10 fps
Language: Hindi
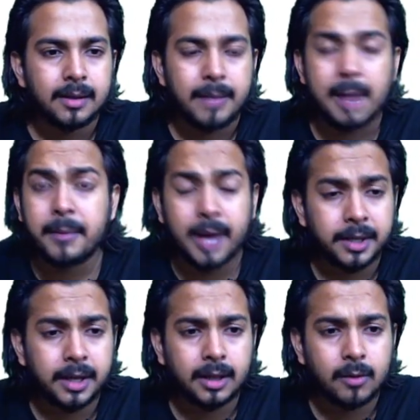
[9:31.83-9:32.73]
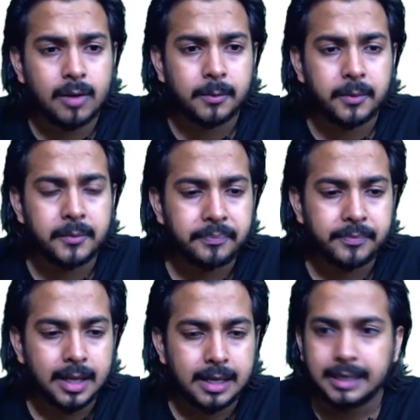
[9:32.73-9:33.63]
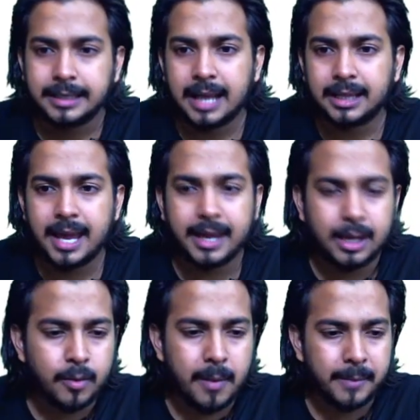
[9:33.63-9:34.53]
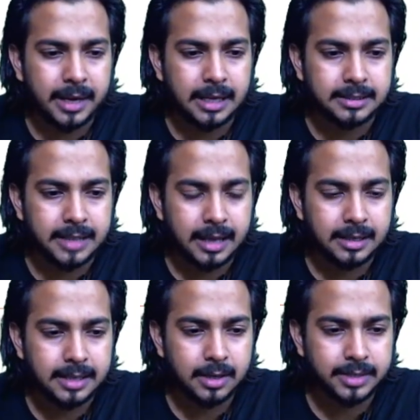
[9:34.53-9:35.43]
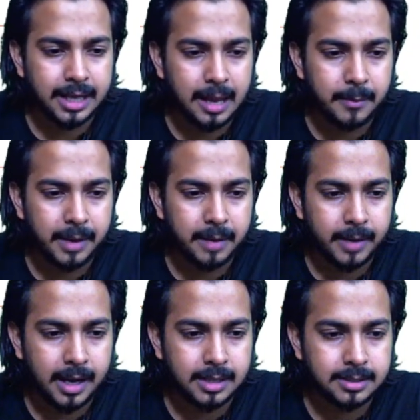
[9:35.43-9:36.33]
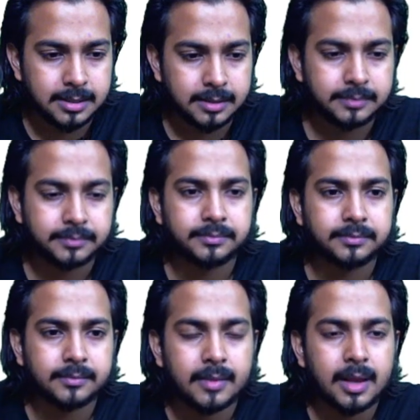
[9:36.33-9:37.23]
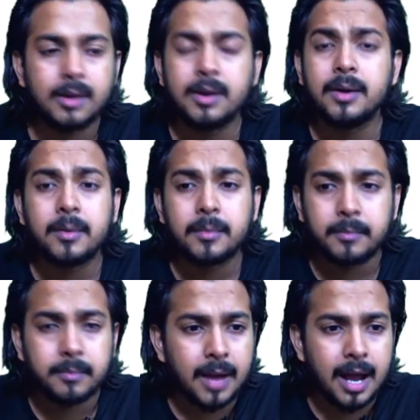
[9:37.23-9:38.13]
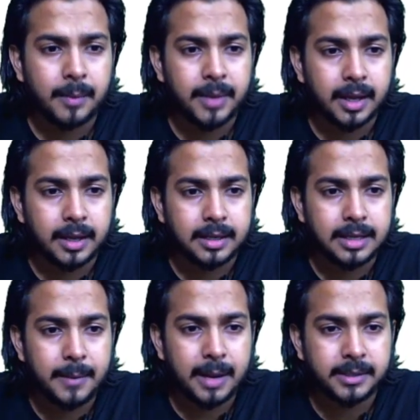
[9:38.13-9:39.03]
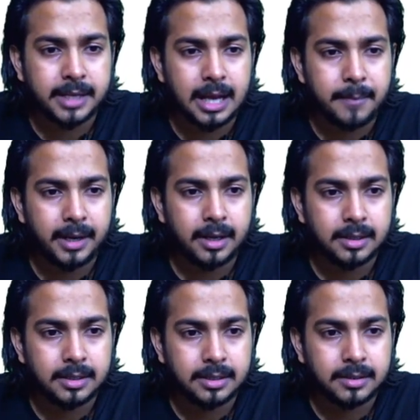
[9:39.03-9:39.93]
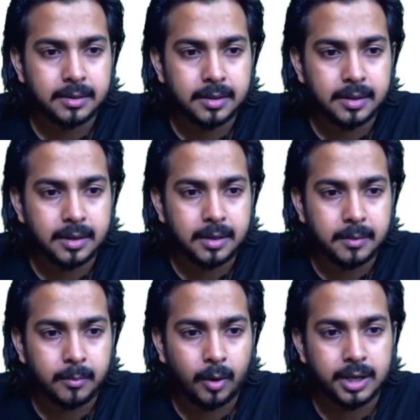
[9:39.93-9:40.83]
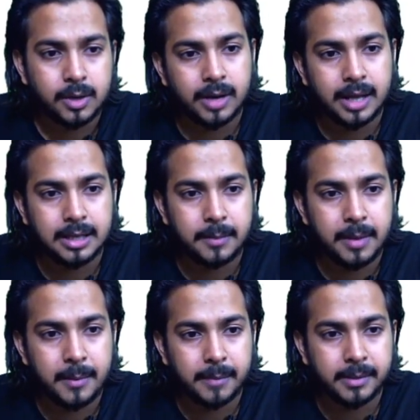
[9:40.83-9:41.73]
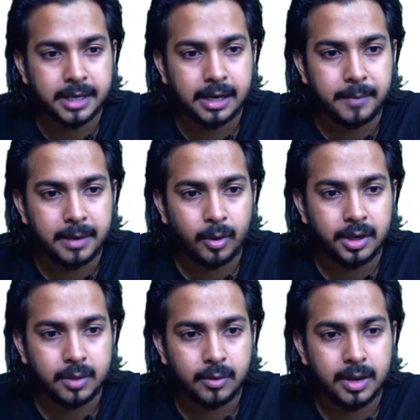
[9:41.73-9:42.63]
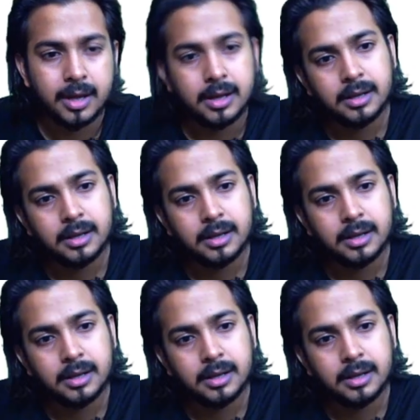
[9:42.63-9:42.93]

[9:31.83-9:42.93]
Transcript: मैं यहाँ पे बना के दिखाता हूँ आपको कहता है कि जो मेम्ब्रेन्स हैं ये जो सेल है हमारे पास आप देखें ये हमारे पास एक लिपिड मॉलिक्यूल है ये भी हमारे पास एक लिपिड मॉलिक्यूल है